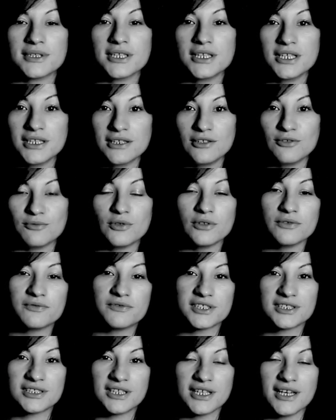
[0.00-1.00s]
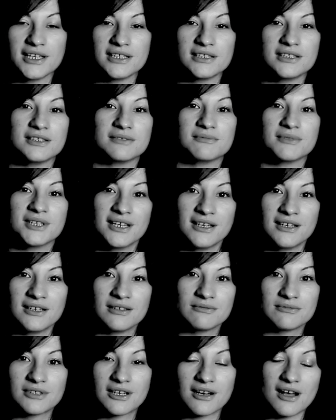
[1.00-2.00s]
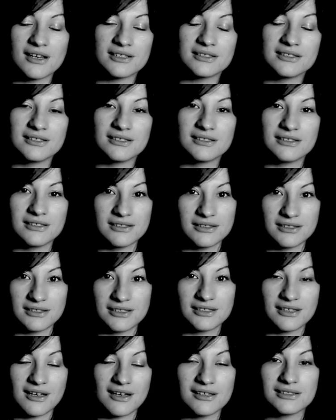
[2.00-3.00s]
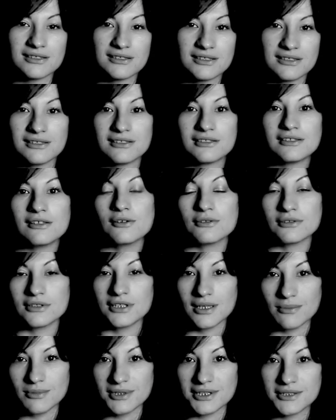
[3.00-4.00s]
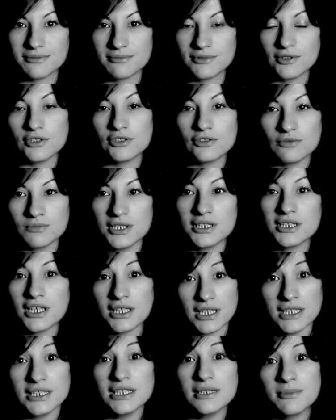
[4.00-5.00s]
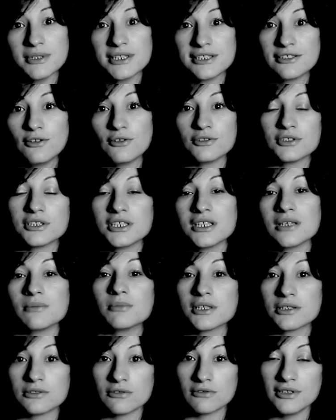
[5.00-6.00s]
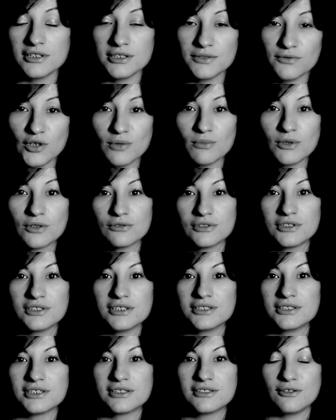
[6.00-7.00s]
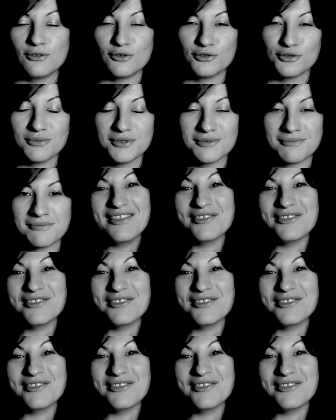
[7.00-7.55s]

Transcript: И любовь в состоянии красные сделать, из красных сделать зеленые яблоки. То есть у меня никогда не было зеленых яблок, но для него я могу сделать их зелеными.